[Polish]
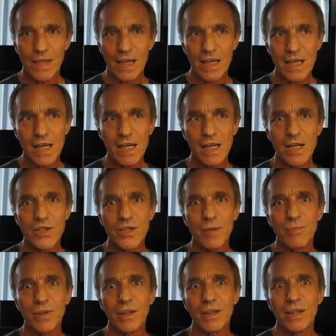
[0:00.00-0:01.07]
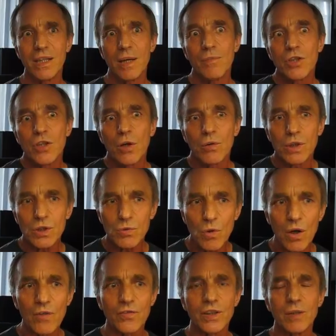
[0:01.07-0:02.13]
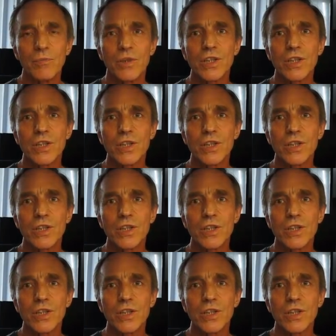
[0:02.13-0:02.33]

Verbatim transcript: I żeby nie być gołosłownym,